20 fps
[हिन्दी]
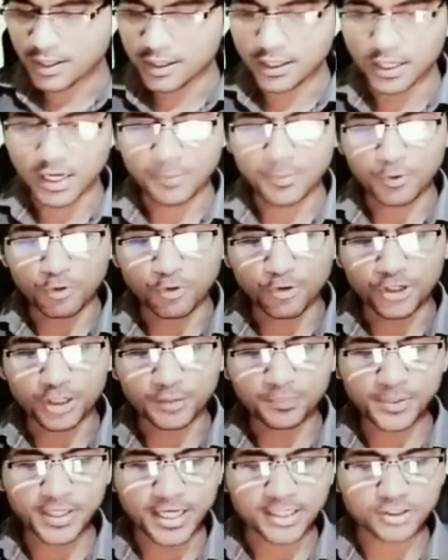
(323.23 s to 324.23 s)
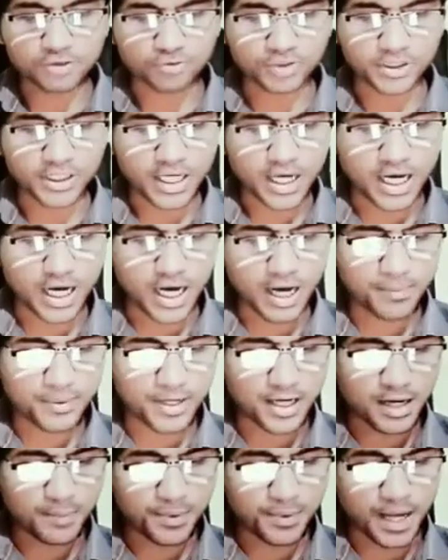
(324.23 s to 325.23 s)
यहाँ पर ओटीपी आ चुकी है अब
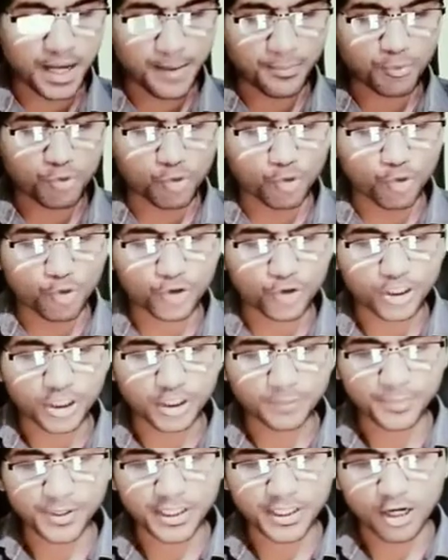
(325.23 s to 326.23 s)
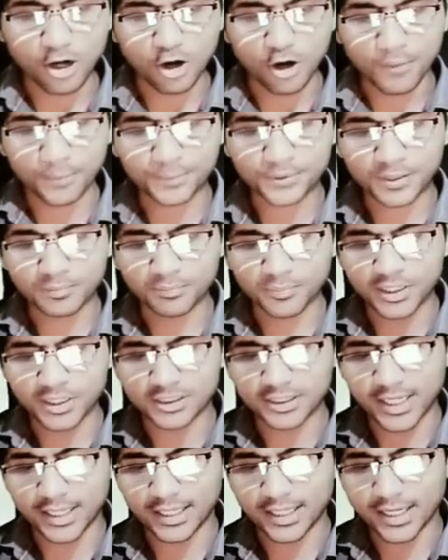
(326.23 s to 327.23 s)
यहाँ पर आपको ओटीपी का ऑप्शन
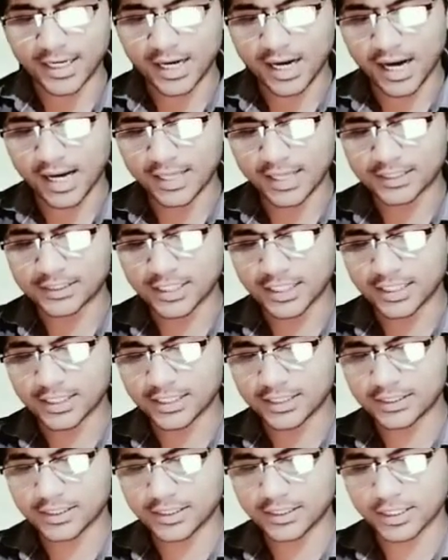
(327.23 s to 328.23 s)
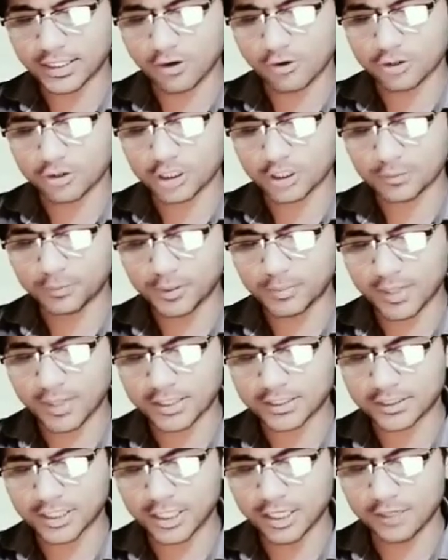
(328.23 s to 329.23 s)
मिल जाएगा आई सर एंटर द ओटीपी
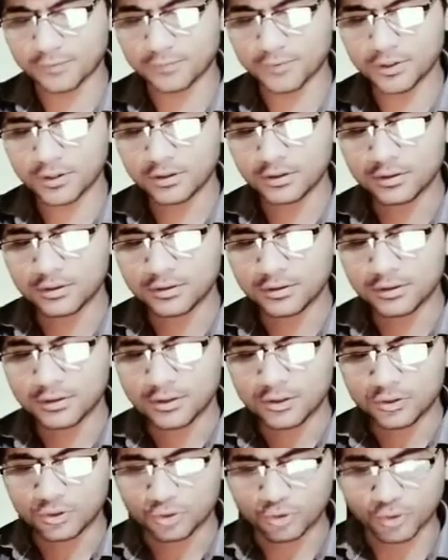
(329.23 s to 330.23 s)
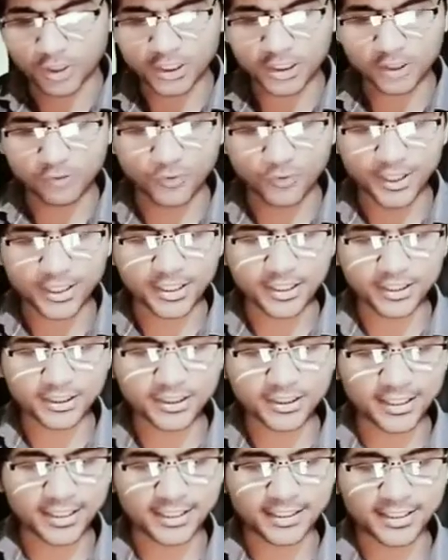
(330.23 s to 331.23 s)
माई थोड़ा सा वेट
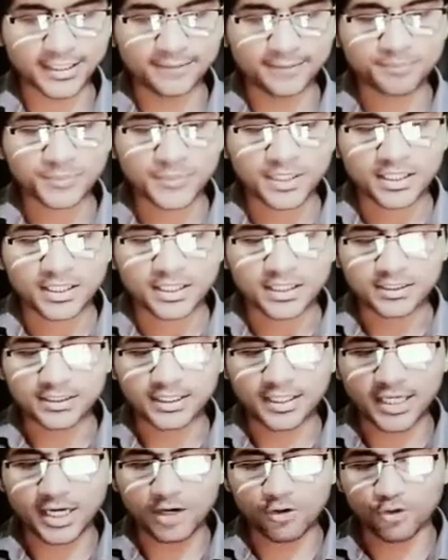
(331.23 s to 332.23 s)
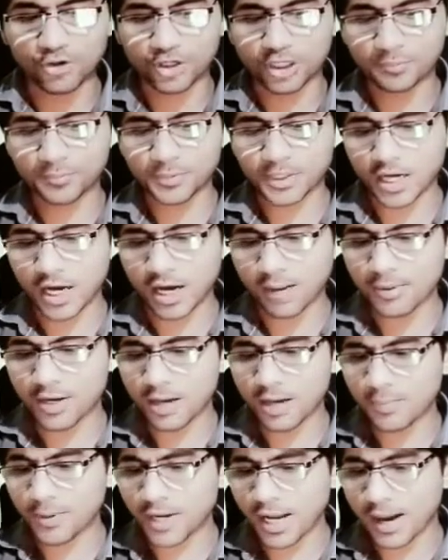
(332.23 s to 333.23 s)
कीजिए देखिए ये रहा ओ अब
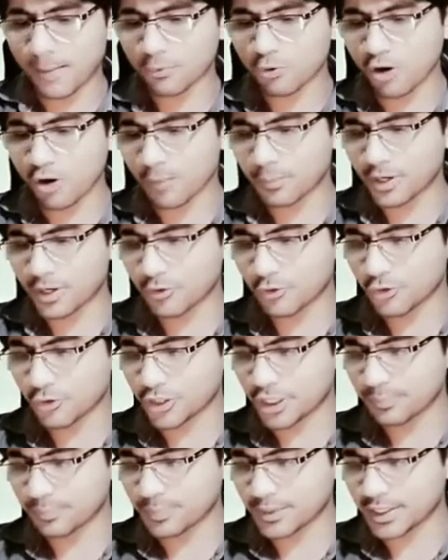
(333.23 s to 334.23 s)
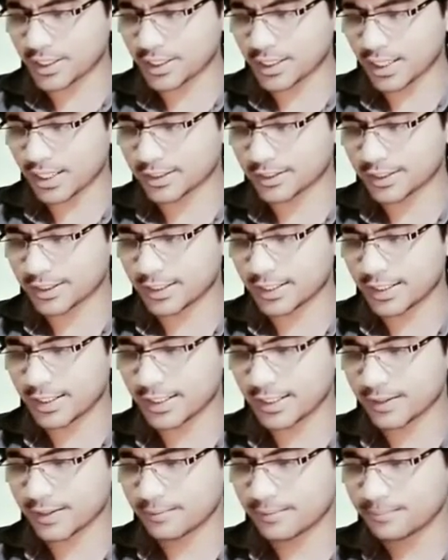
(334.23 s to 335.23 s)
यहाँ पर आपको अपना ओ डाल देना है